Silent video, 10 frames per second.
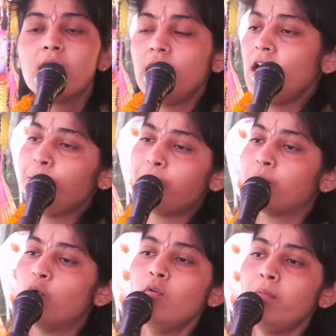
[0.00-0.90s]
हे
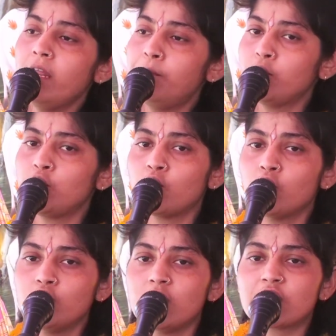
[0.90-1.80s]
प्रभु मेरे पुत्र
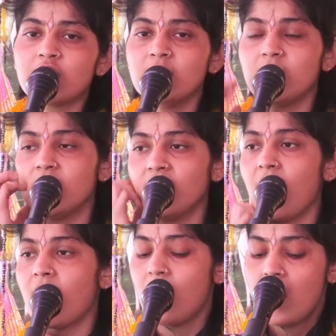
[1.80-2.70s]
को दर्शन दे
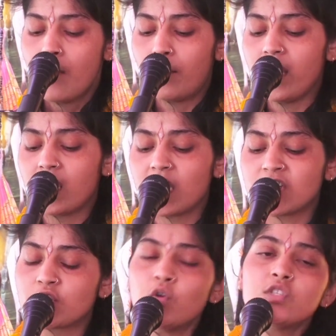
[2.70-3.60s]
देना बड़े
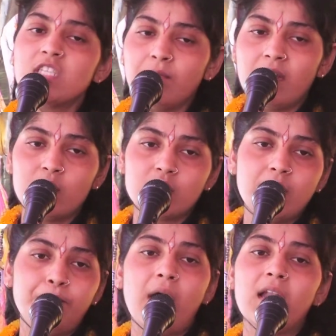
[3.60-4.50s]
कष्टों से मैंने उसे
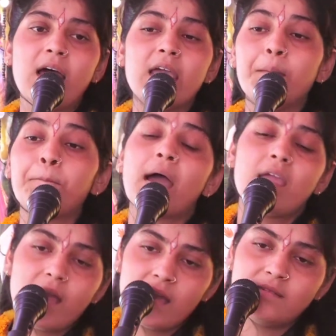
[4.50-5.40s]
पाला है
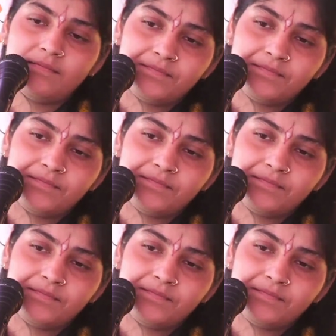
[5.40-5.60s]
पाया है